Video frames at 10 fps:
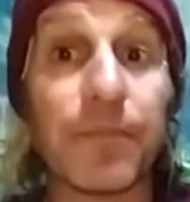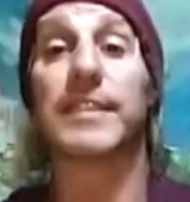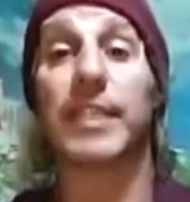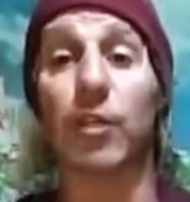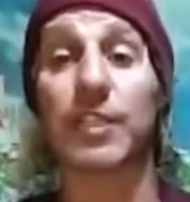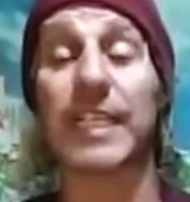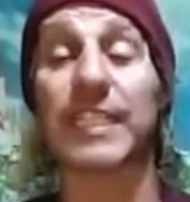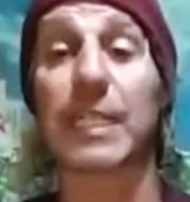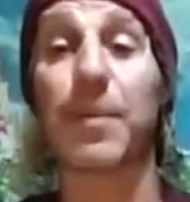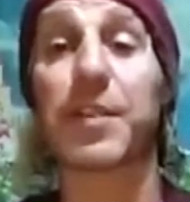si no
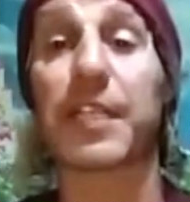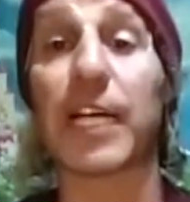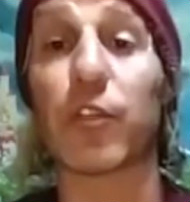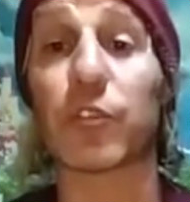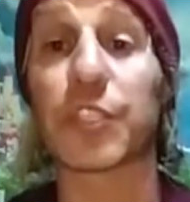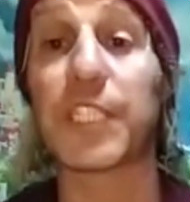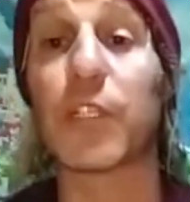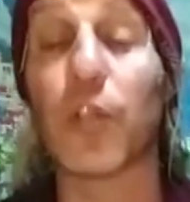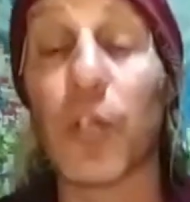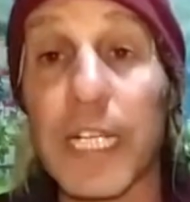estás capacitado
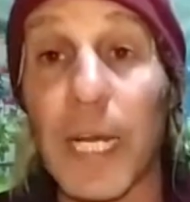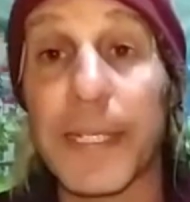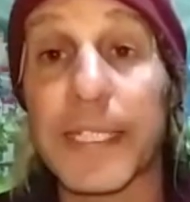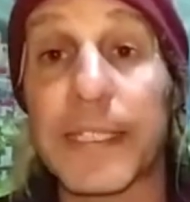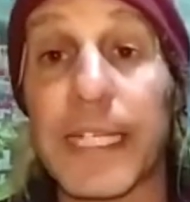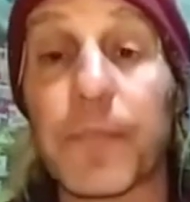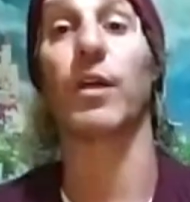psicológicamente,